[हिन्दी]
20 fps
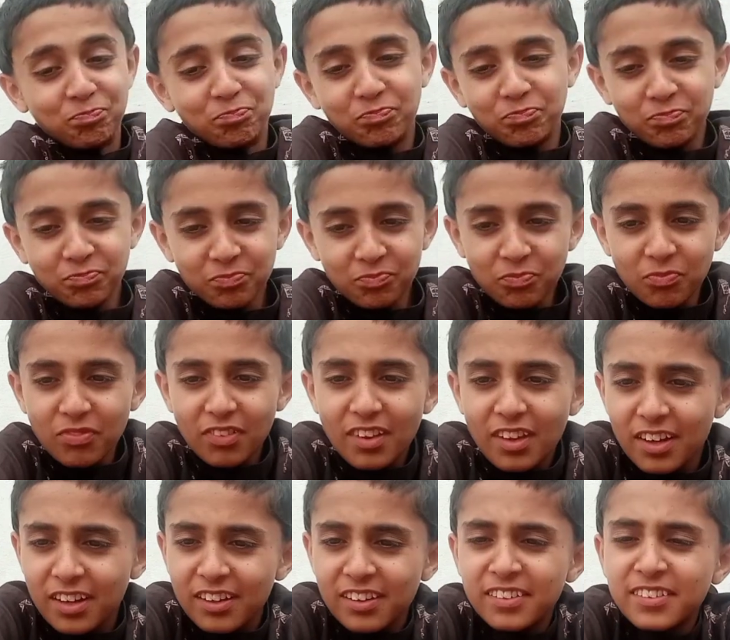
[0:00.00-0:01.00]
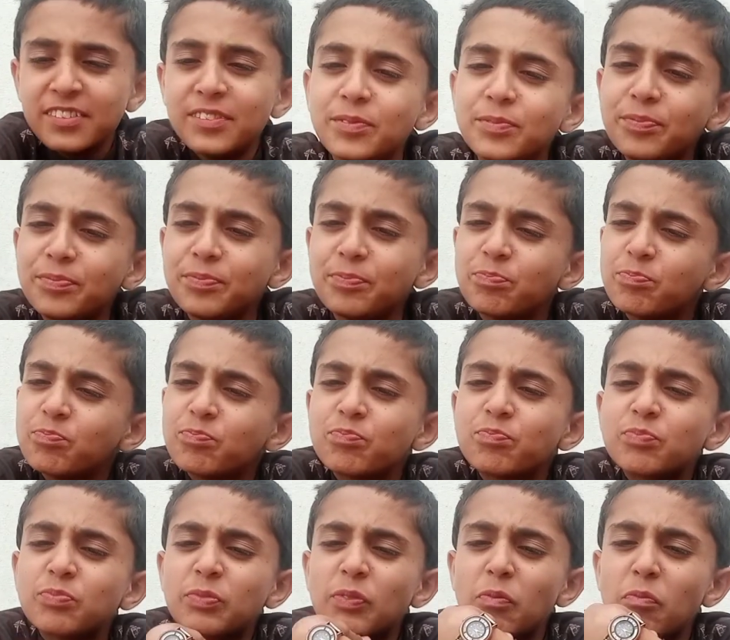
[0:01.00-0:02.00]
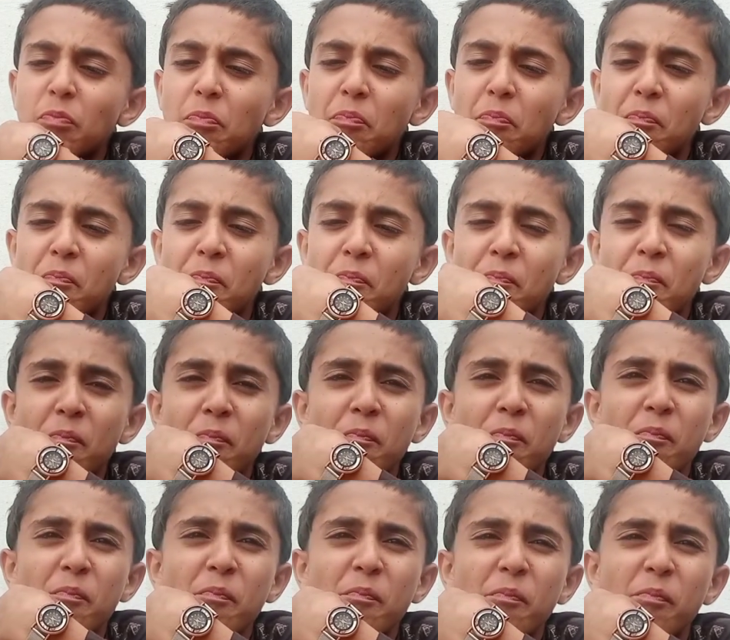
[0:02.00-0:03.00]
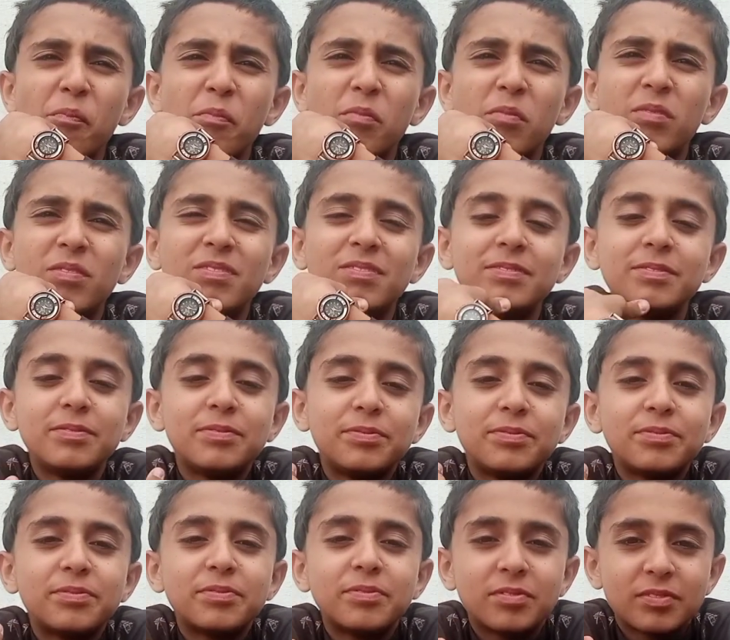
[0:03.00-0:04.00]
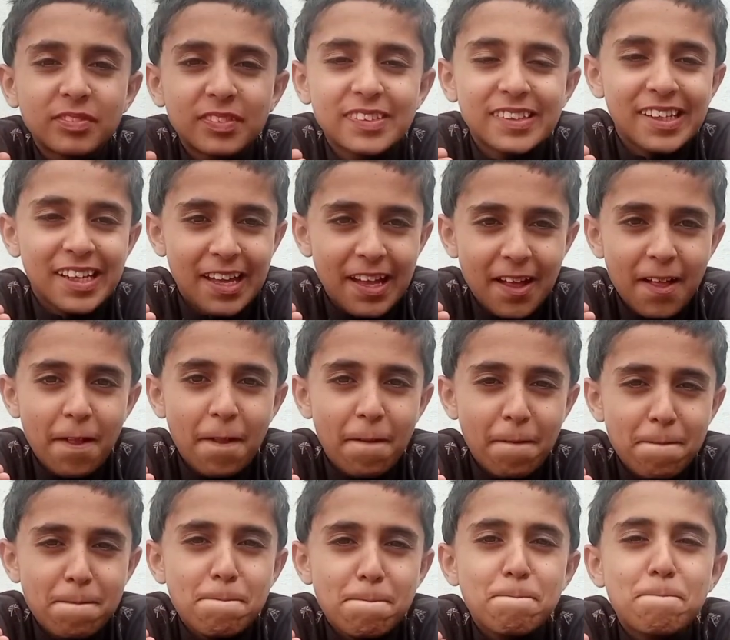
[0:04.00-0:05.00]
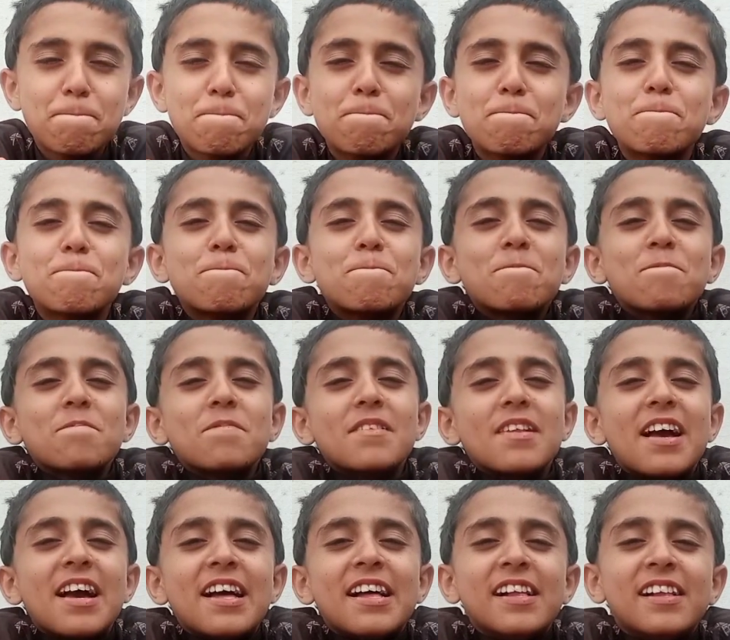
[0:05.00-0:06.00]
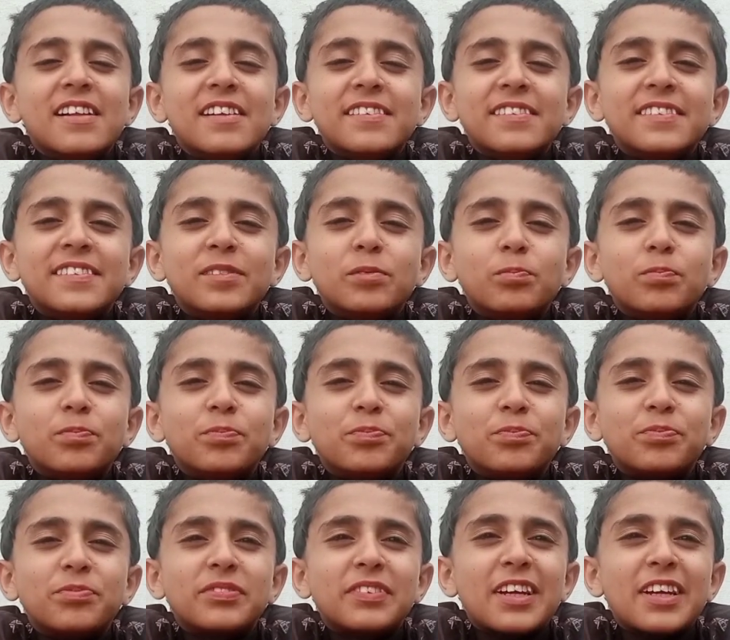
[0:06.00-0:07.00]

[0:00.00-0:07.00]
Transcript: तो गुब्बारे की मदद से हम करने जा रहे हैं तो जैसे हम वीडियो के शुरू में हमेशा एक गुजारिश करते रहते हैं क्या करते हैं